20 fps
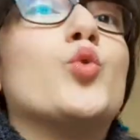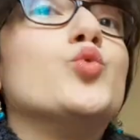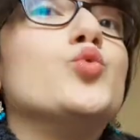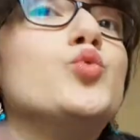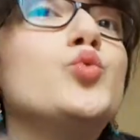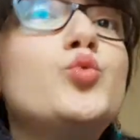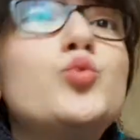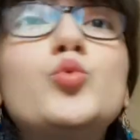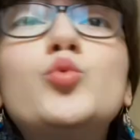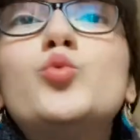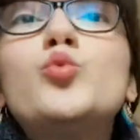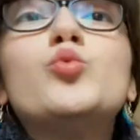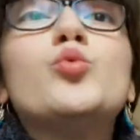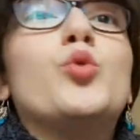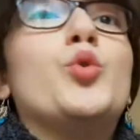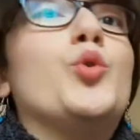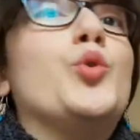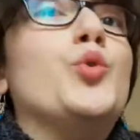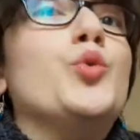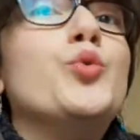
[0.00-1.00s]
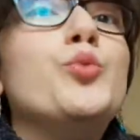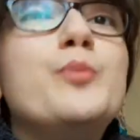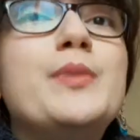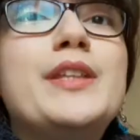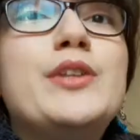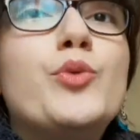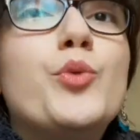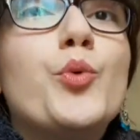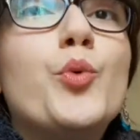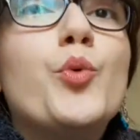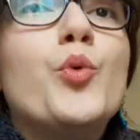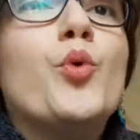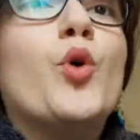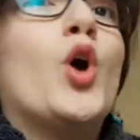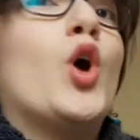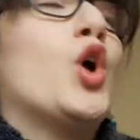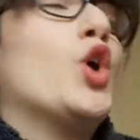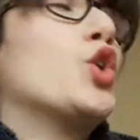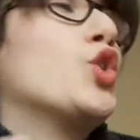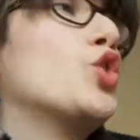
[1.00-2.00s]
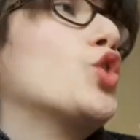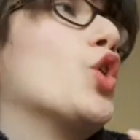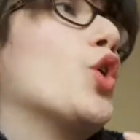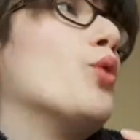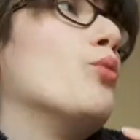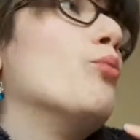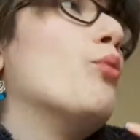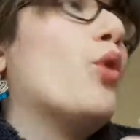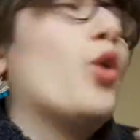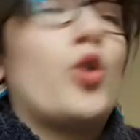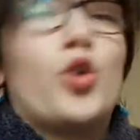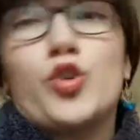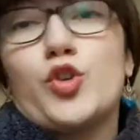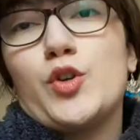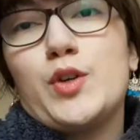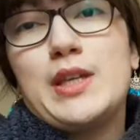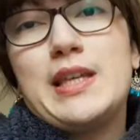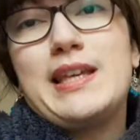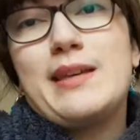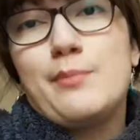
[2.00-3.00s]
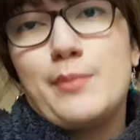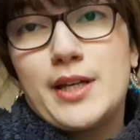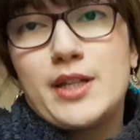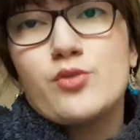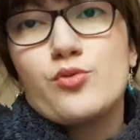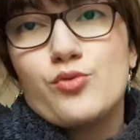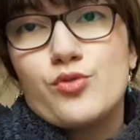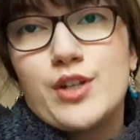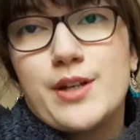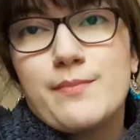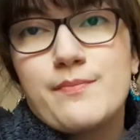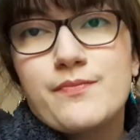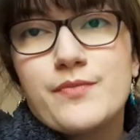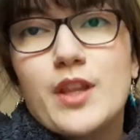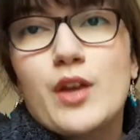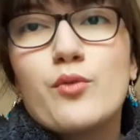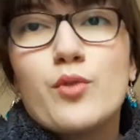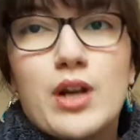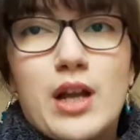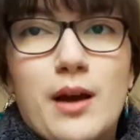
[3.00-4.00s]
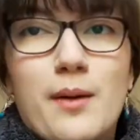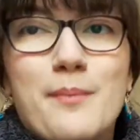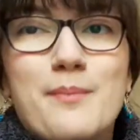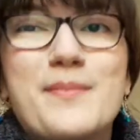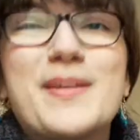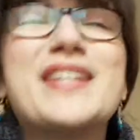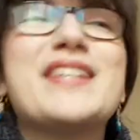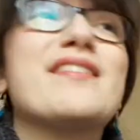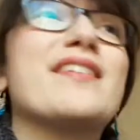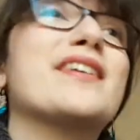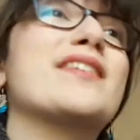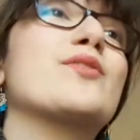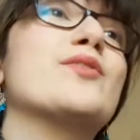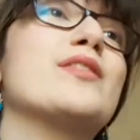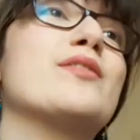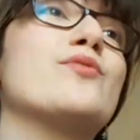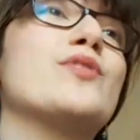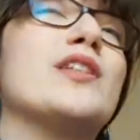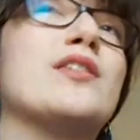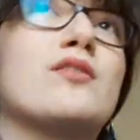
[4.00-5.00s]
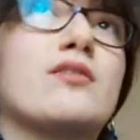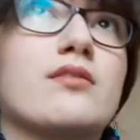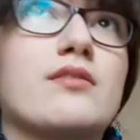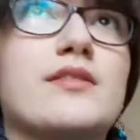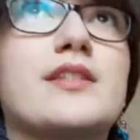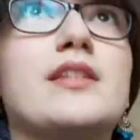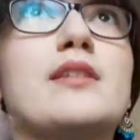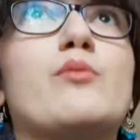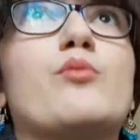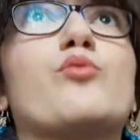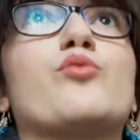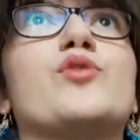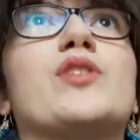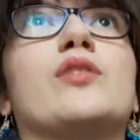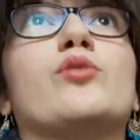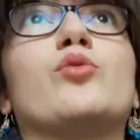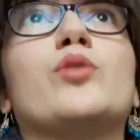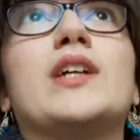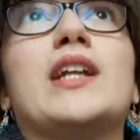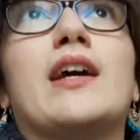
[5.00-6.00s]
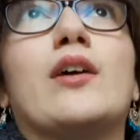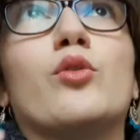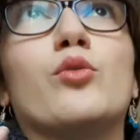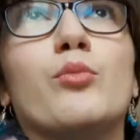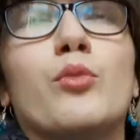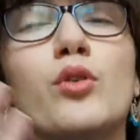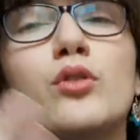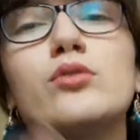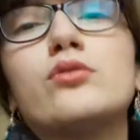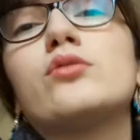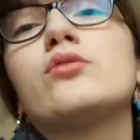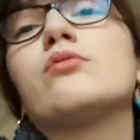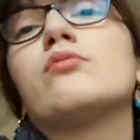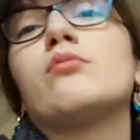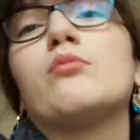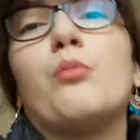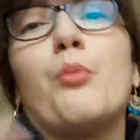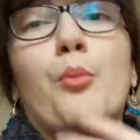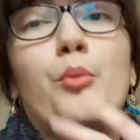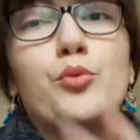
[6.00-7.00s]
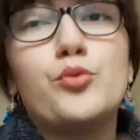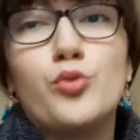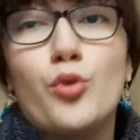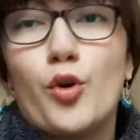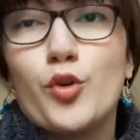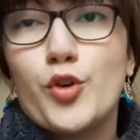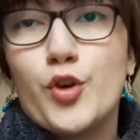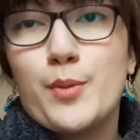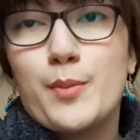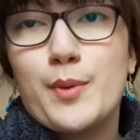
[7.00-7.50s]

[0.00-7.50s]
doux, lumineux, comme Orgueil et Préjugés. Voilà. Mais c'est vrai que si vous êtes sensible, vous adorez la romance, plutôt Orgueil et